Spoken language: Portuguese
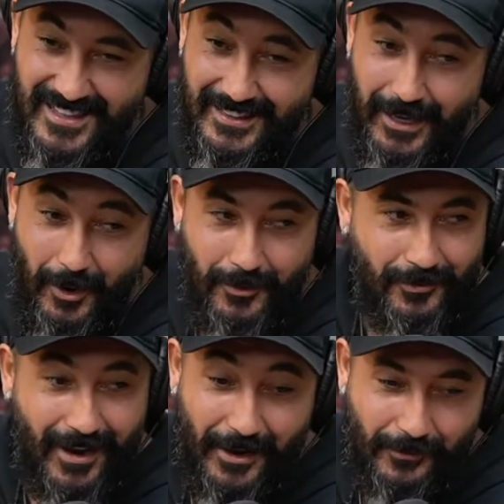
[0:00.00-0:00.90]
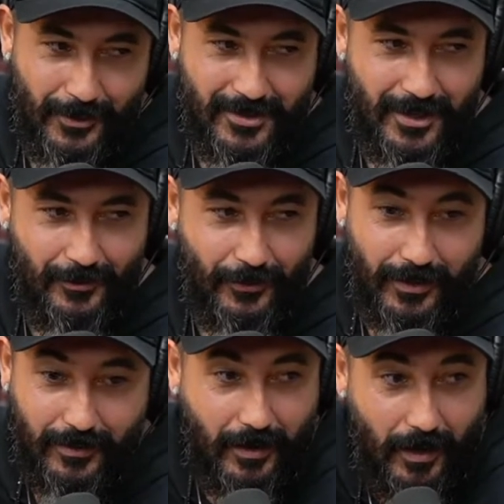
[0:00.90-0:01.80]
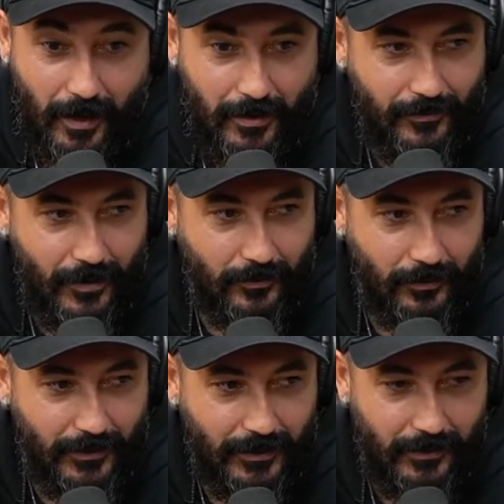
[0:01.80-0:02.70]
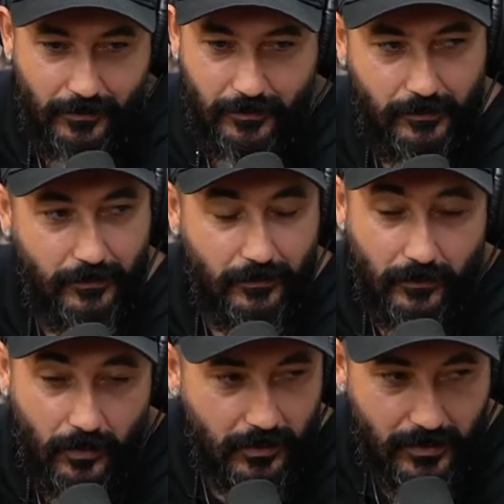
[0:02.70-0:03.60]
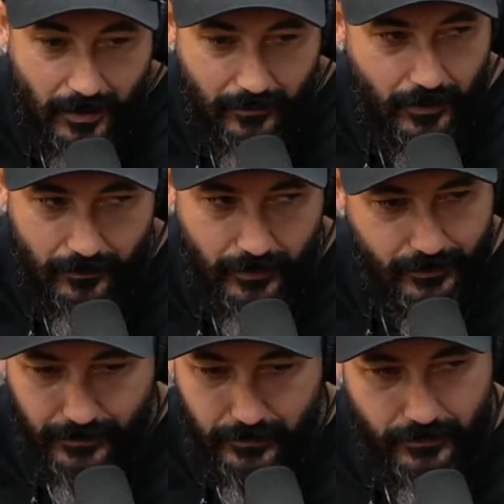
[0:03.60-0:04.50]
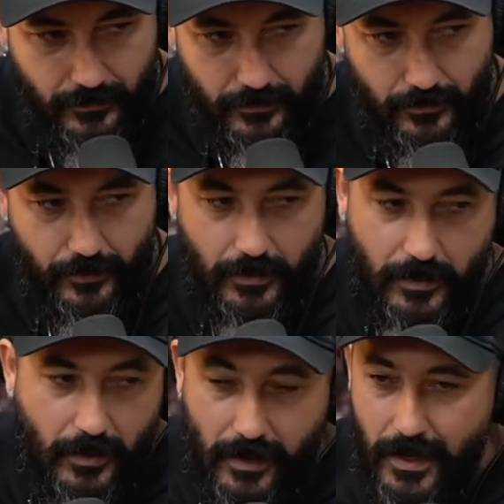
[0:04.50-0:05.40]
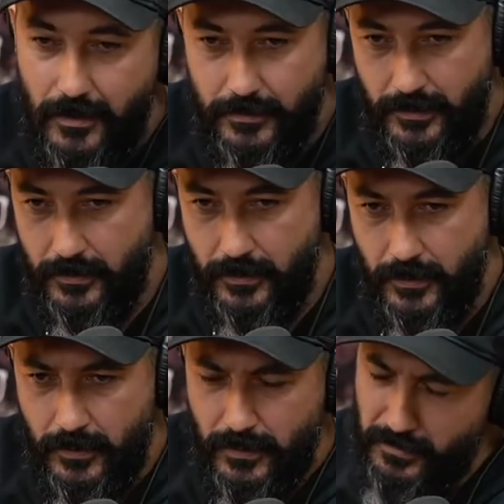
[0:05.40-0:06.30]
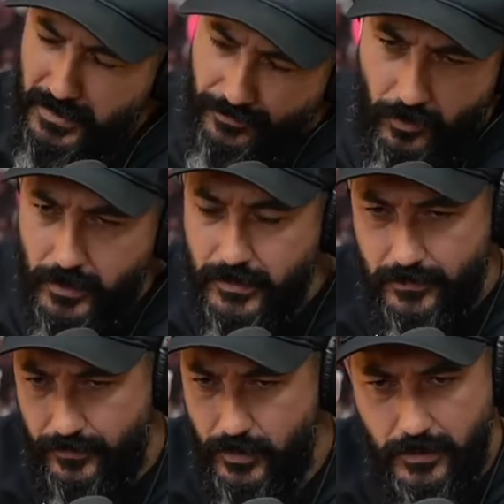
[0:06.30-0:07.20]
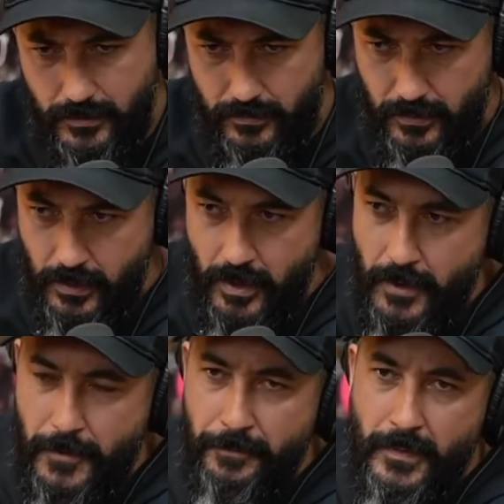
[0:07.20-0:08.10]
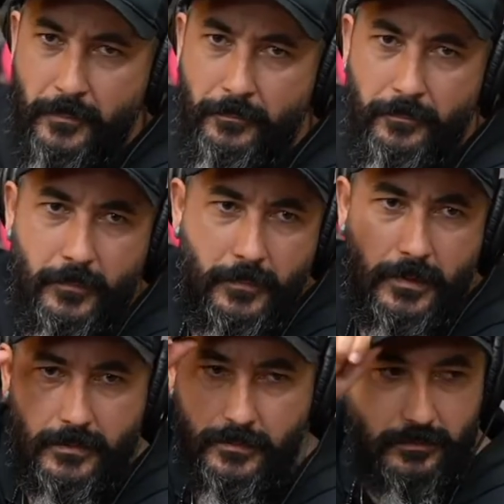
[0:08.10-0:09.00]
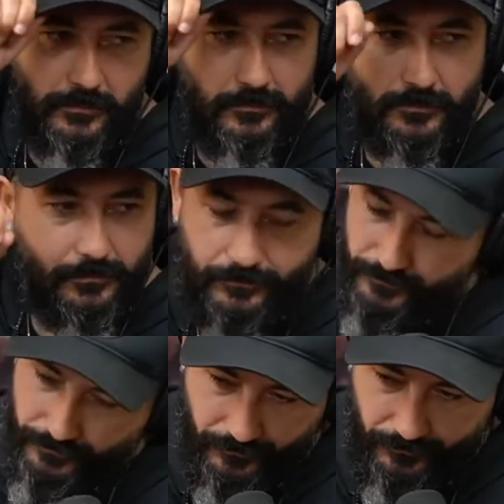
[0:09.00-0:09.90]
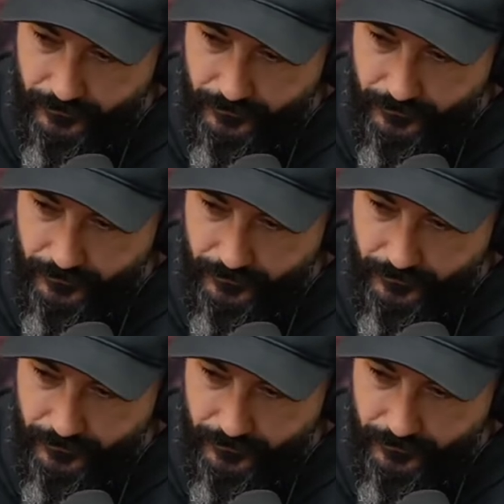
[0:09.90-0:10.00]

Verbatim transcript: Se não, vai eu e você. Eu falei, caralho, velho, tu não vai dar. Douglas, segue, vai, vai, vai. falei, caralho, caralho, mano. Mano, foda, foda. Tomou um socão. Ninguém liga, ninguém ligava, vamos dizer